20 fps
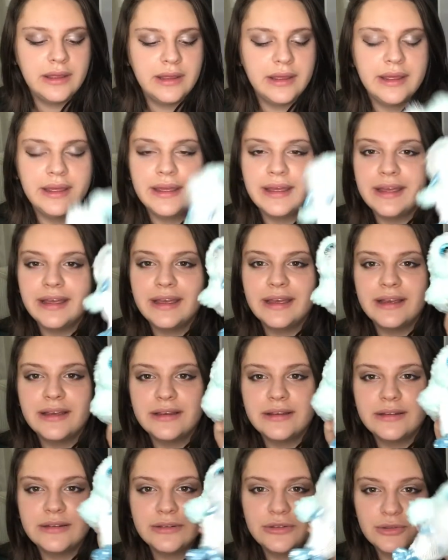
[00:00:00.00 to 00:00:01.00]

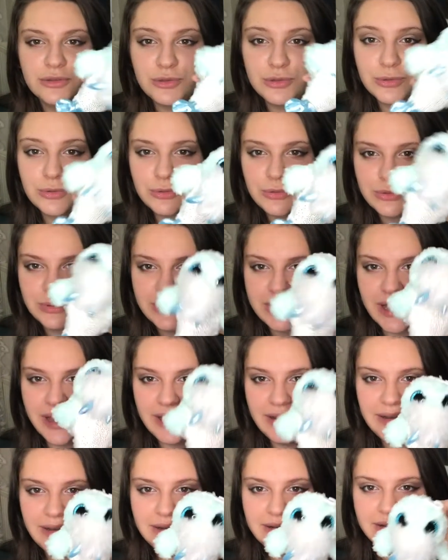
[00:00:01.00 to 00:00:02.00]
Ee, çok
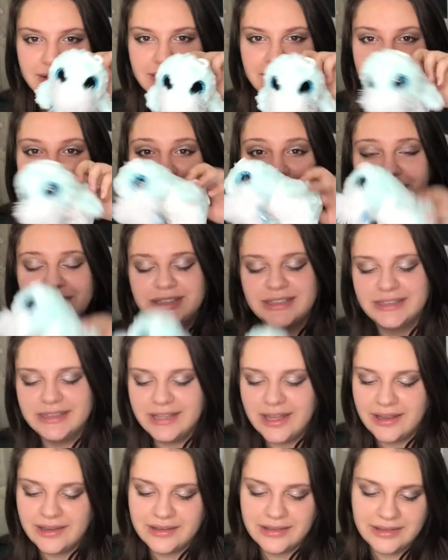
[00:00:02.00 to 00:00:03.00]
güzel. Aşırı
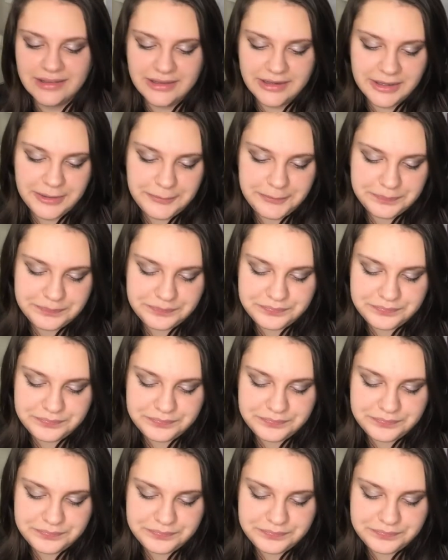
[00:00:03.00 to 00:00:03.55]
tatlı.